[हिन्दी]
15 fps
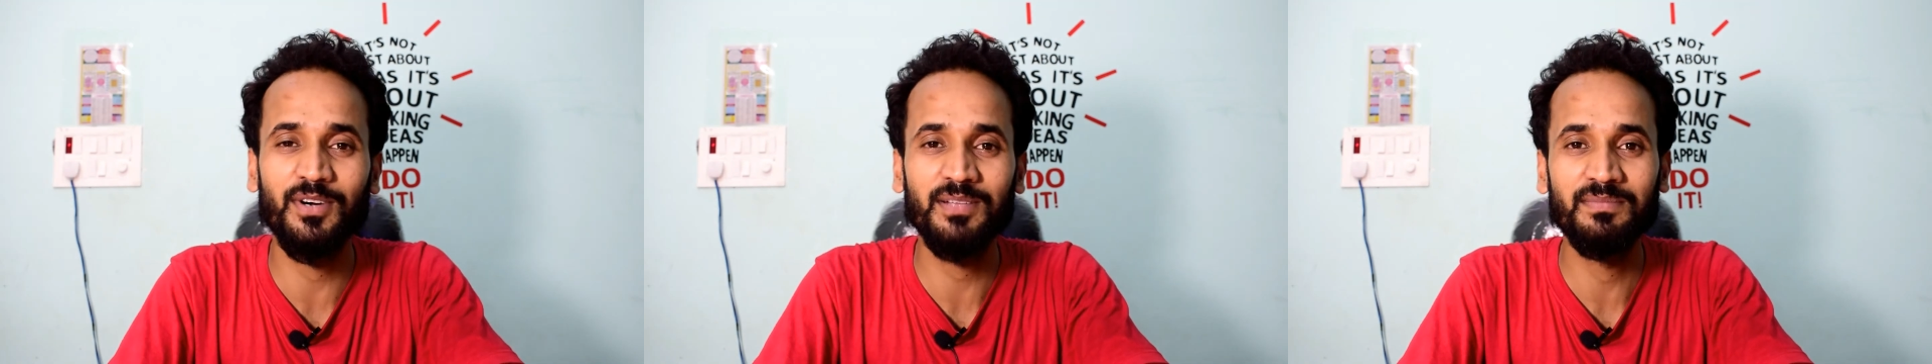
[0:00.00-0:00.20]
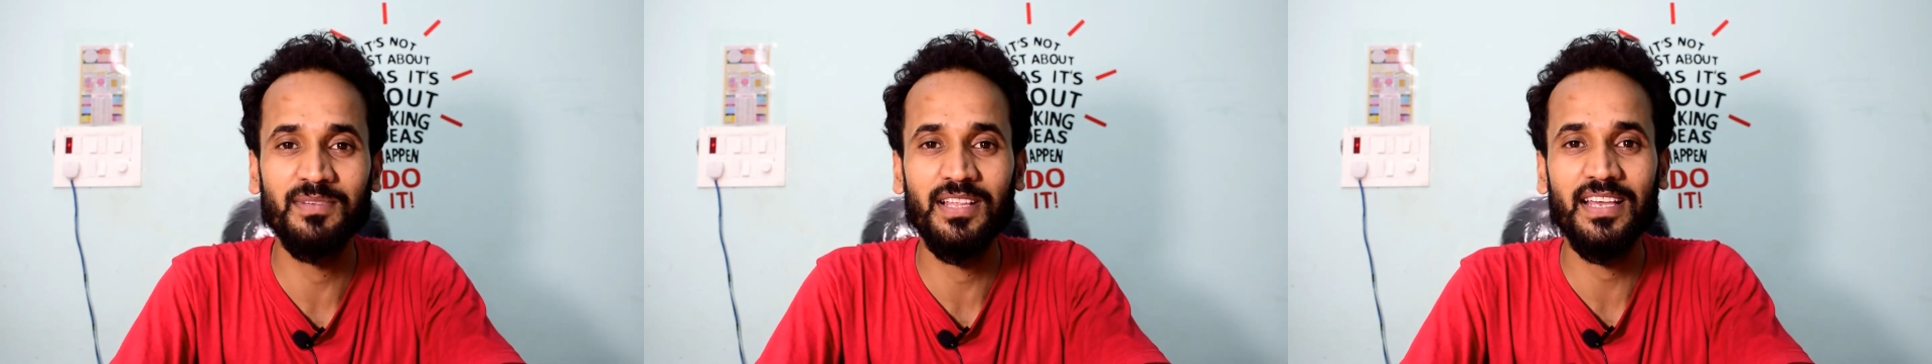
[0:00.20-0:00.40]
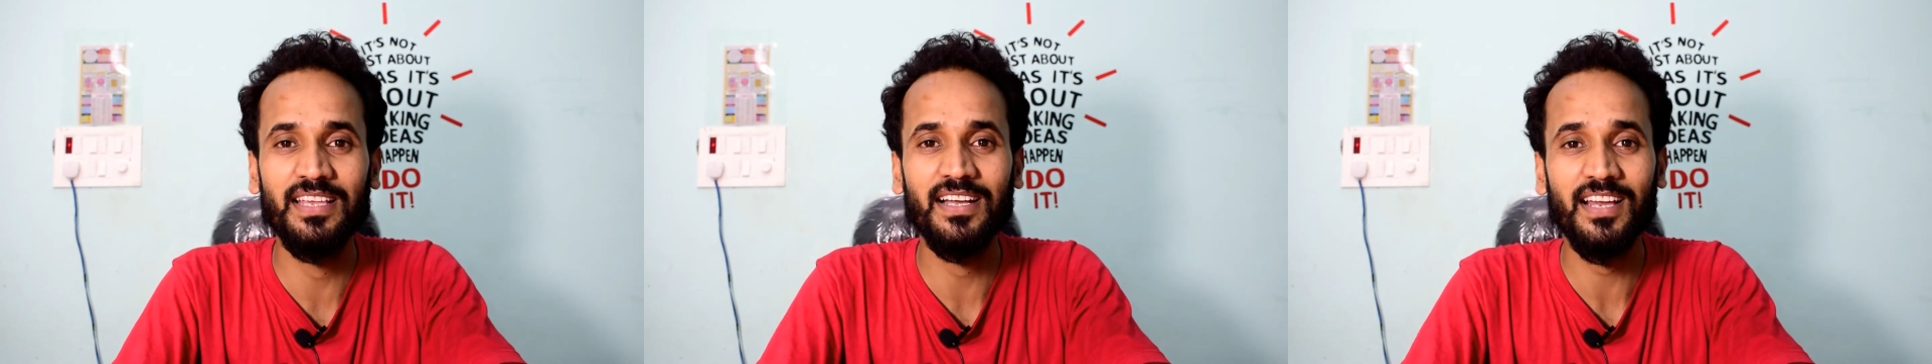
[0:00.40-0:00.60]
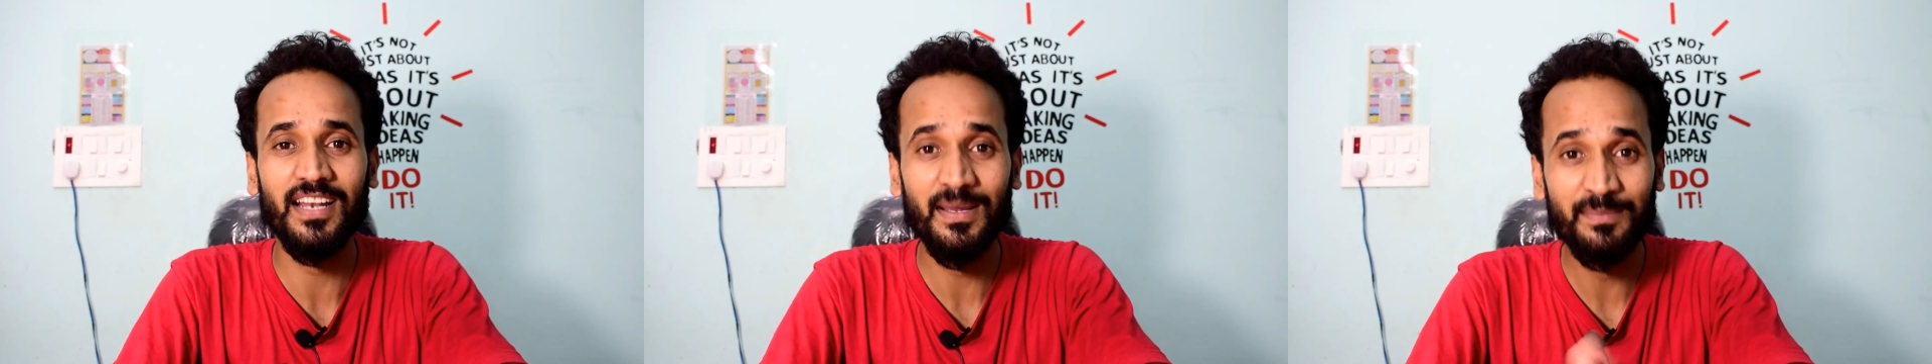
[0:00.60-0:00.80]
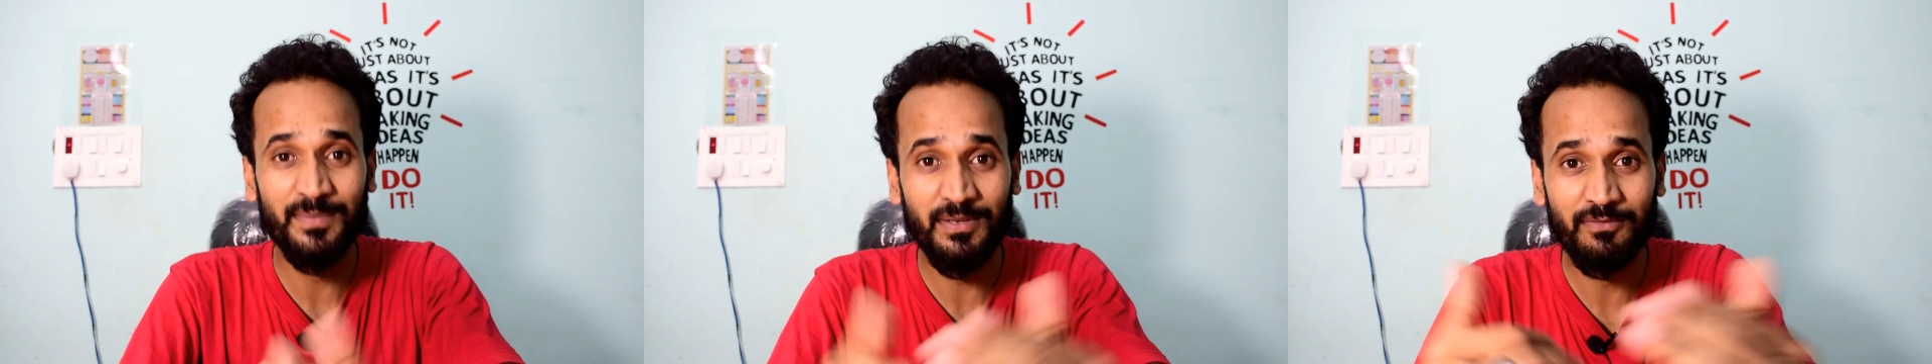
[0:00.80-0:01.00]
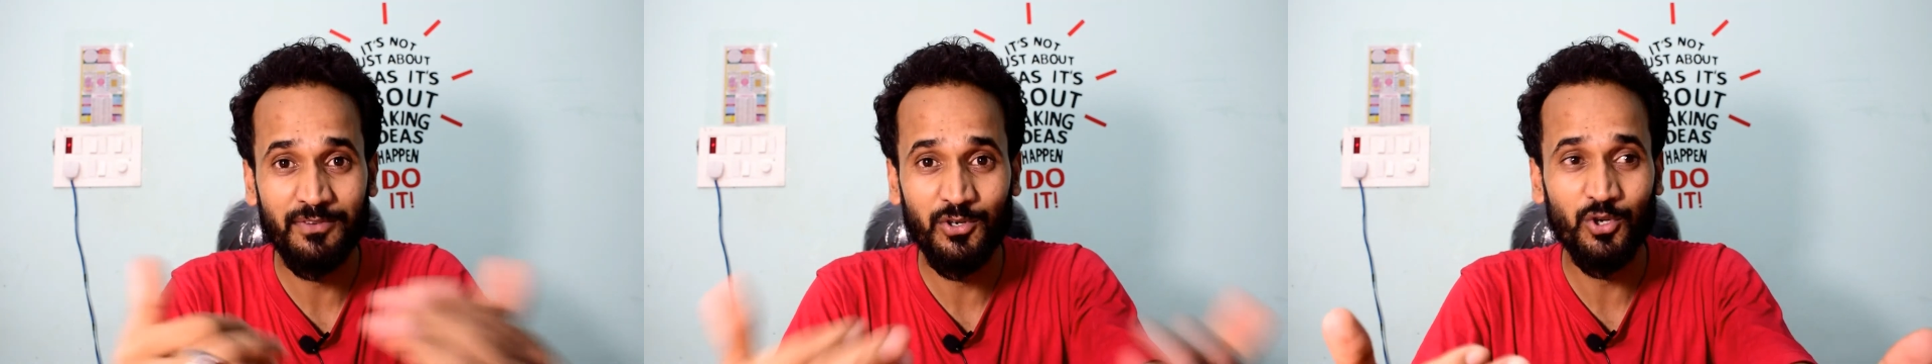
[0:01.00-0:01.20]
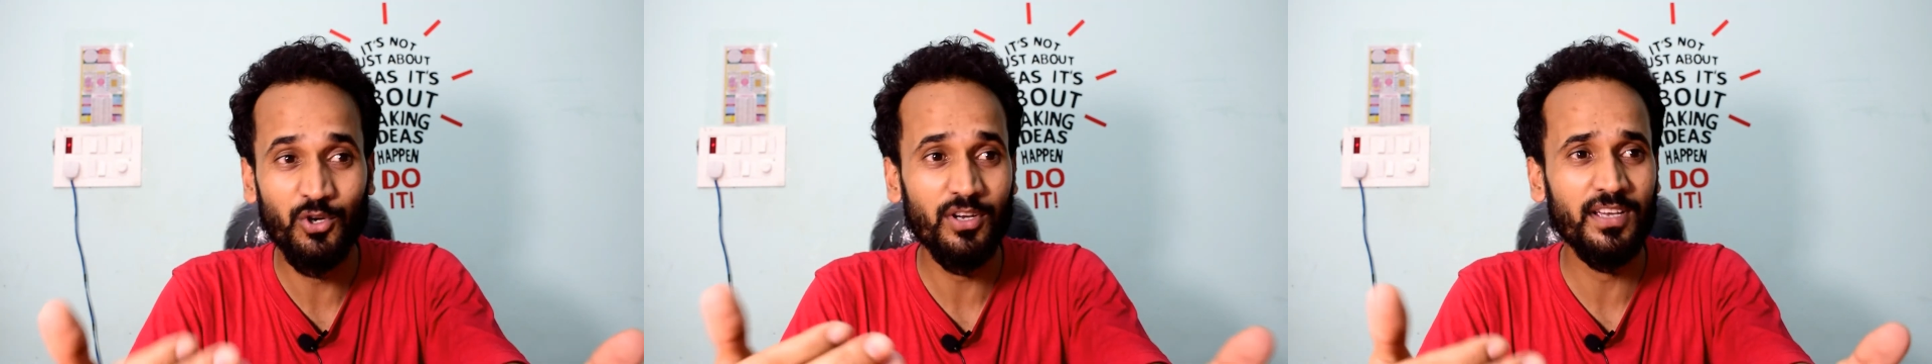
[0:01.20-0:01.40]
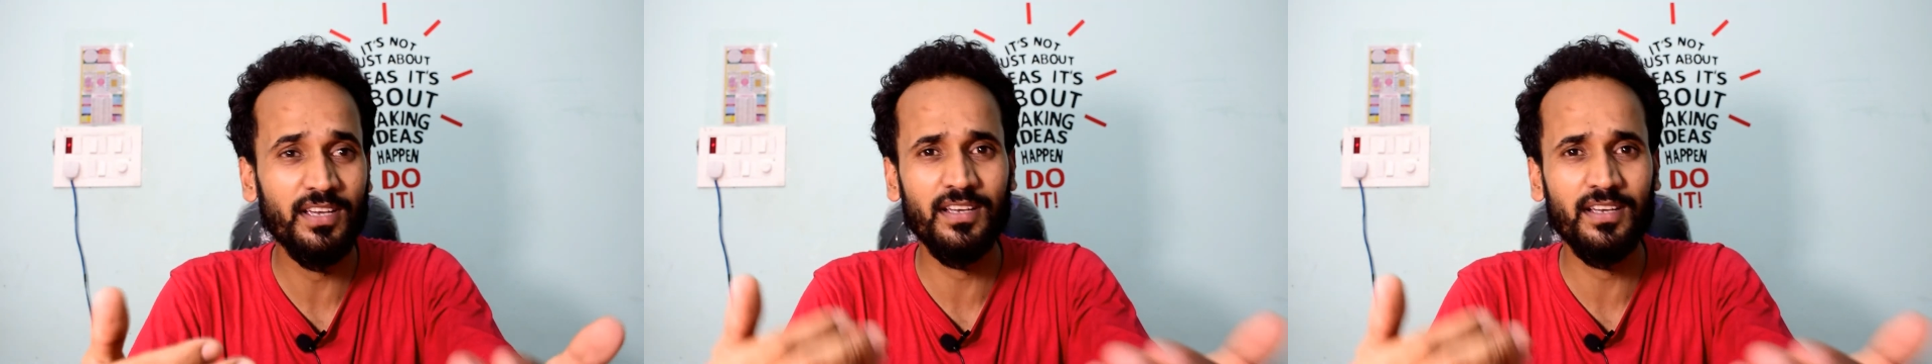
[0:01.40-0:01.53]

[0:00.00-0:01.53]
बहुत बधाई अगर आप ये वीडियो